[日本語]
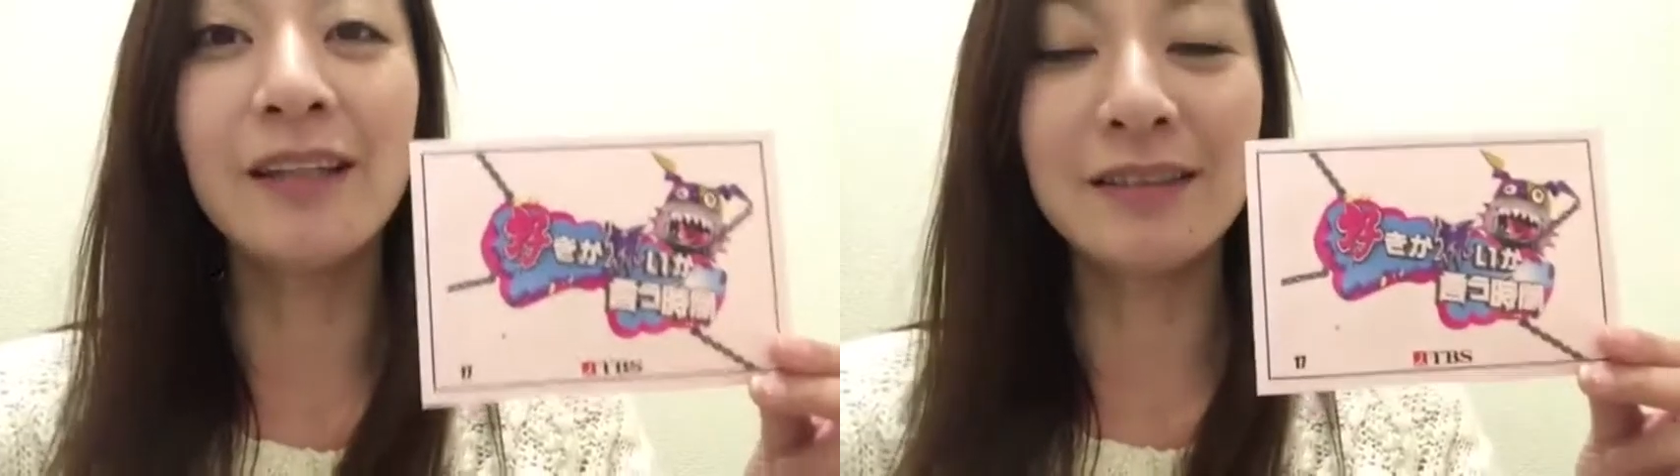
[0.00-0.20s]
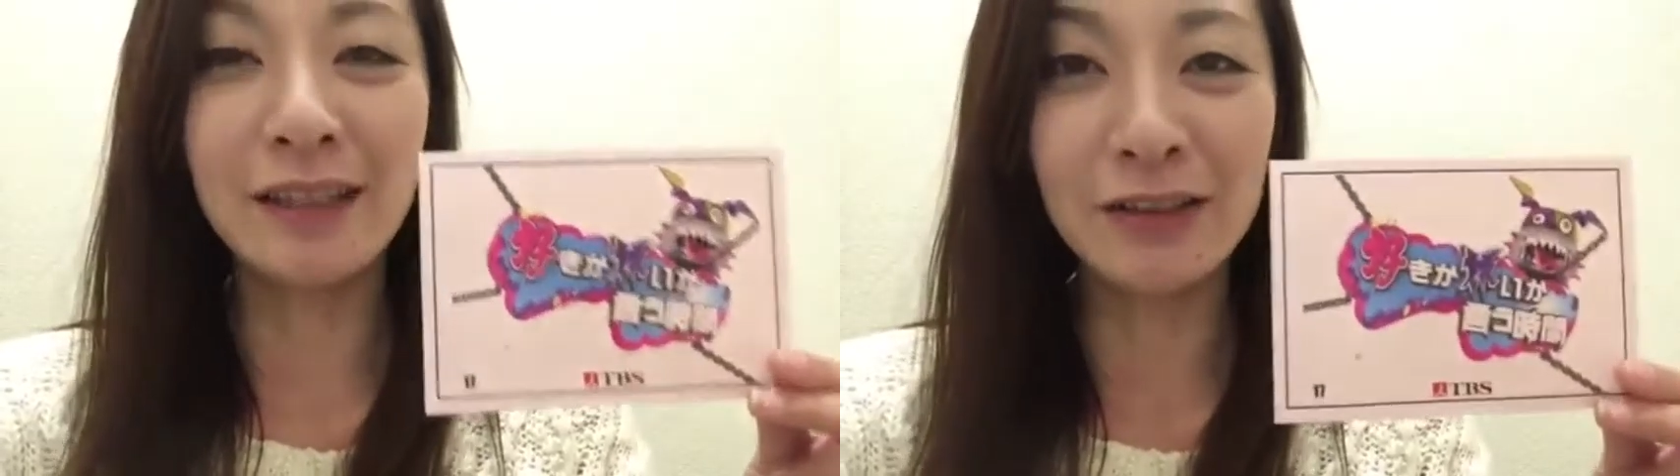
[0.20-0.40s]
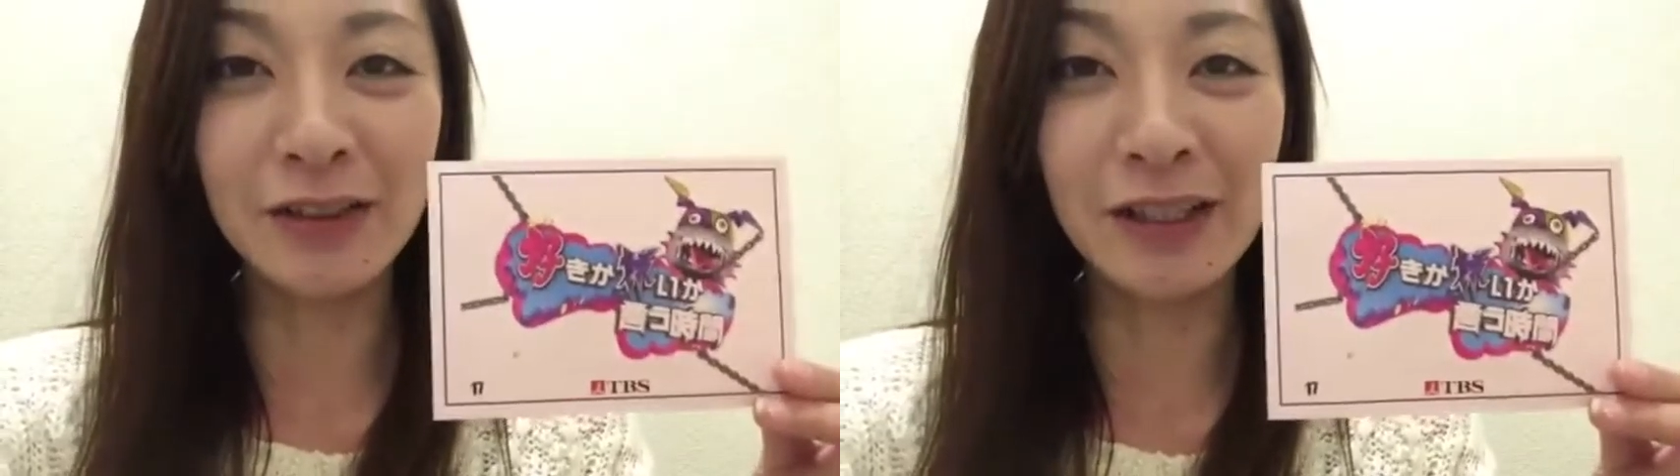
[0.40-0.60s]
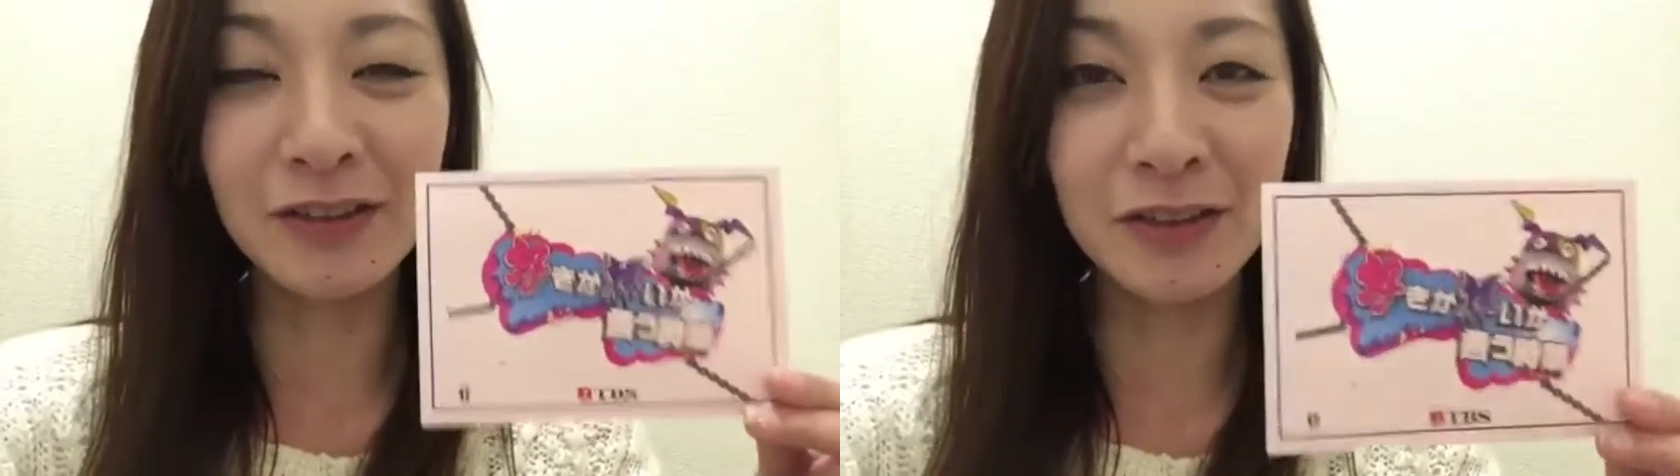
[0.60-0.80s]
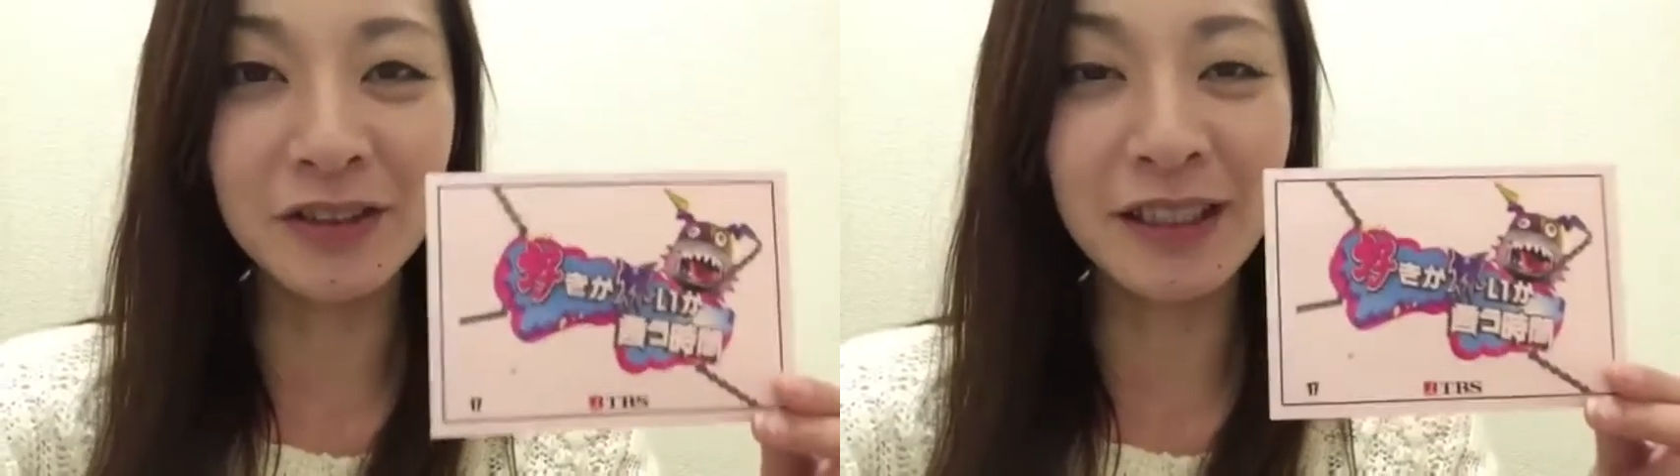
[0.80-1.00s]
スタジオで
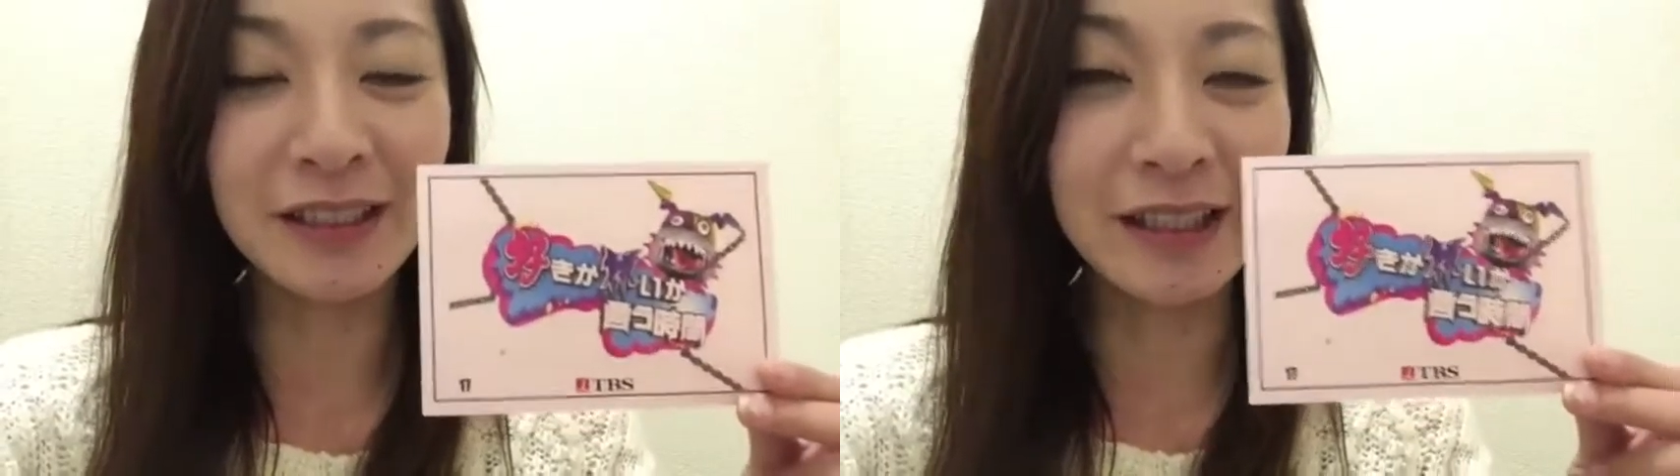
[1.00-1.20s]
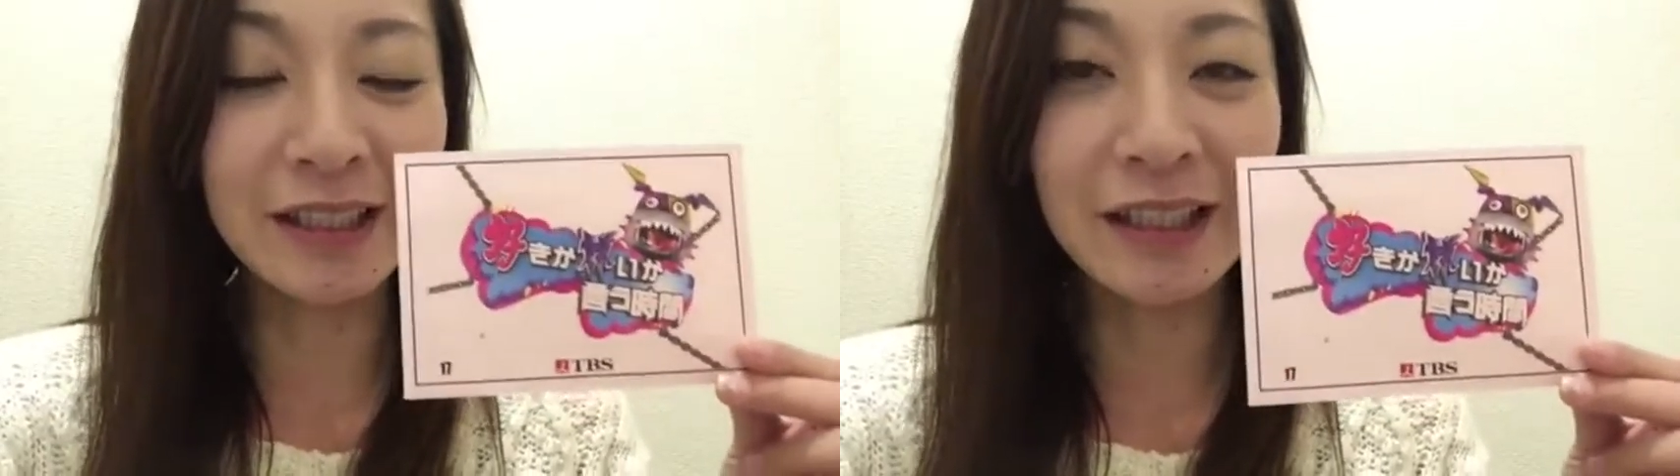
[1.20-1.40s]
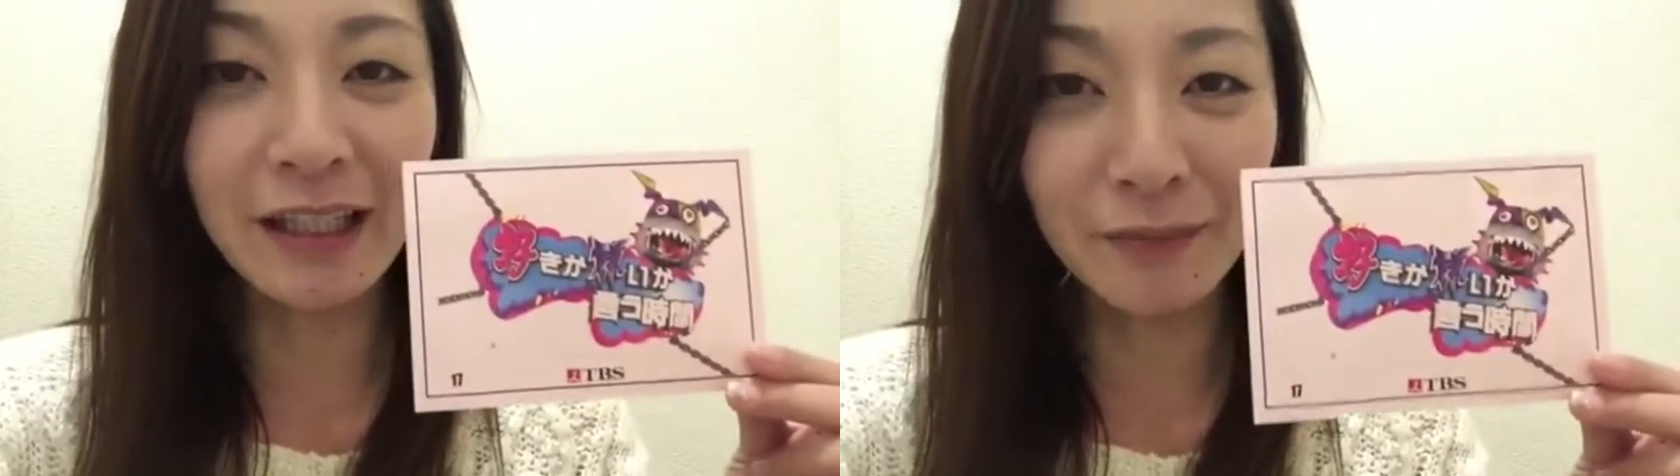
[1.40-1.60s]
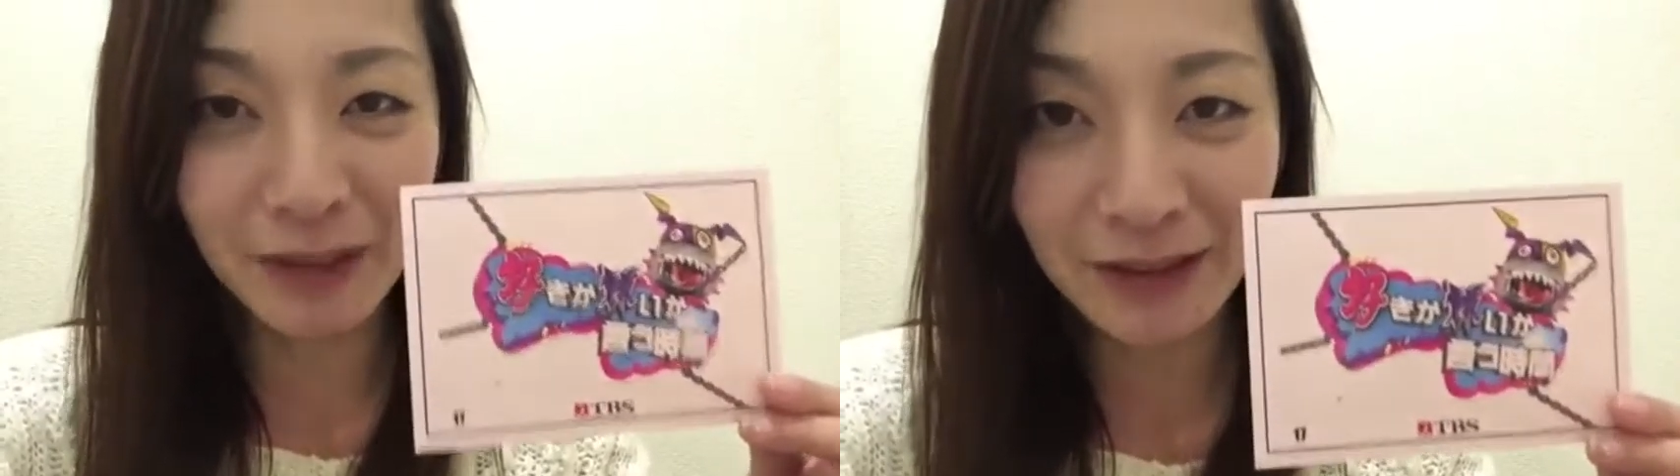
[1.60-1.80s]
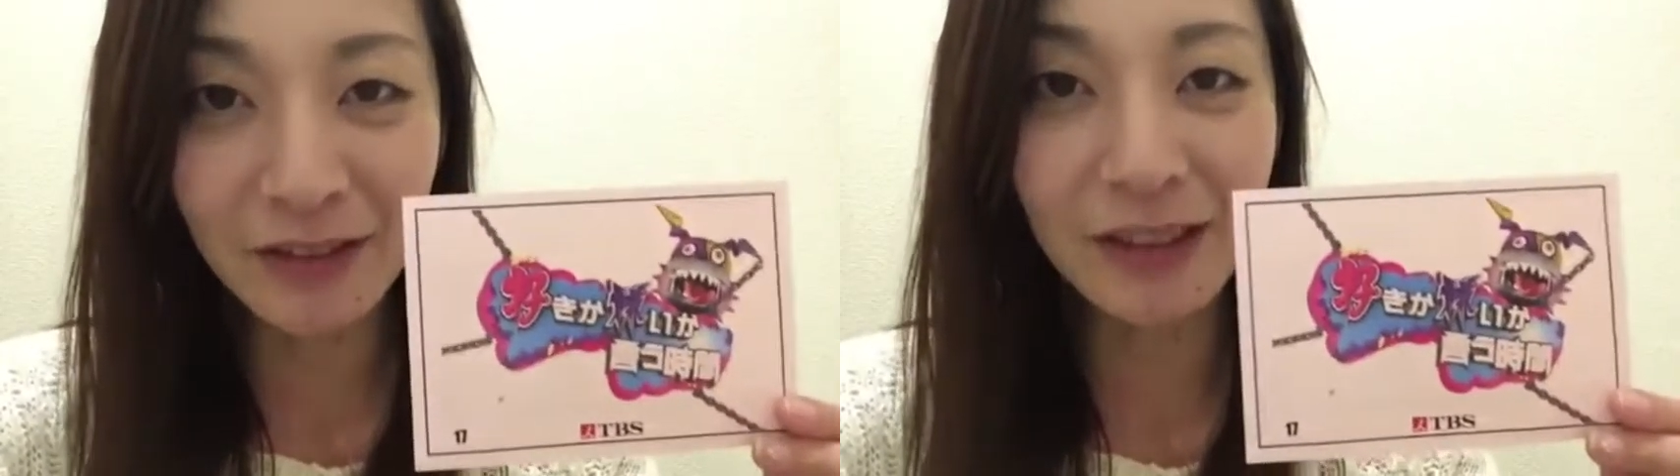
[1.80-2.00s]
収録させていただき
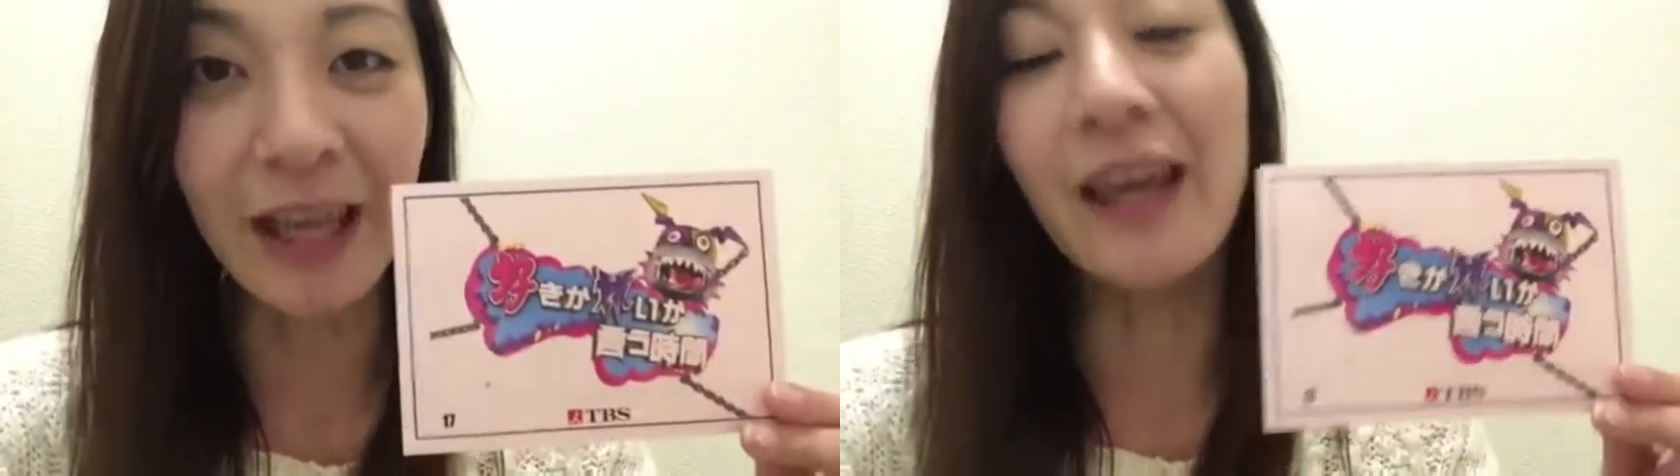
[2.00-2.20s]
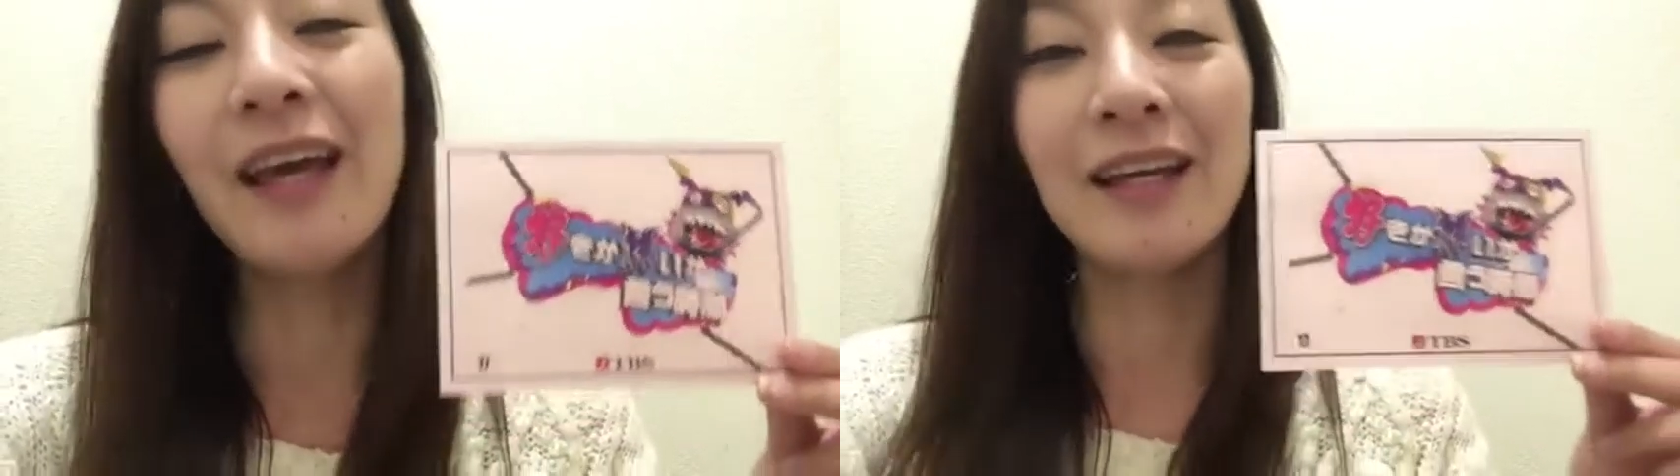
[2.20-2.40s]
ましたので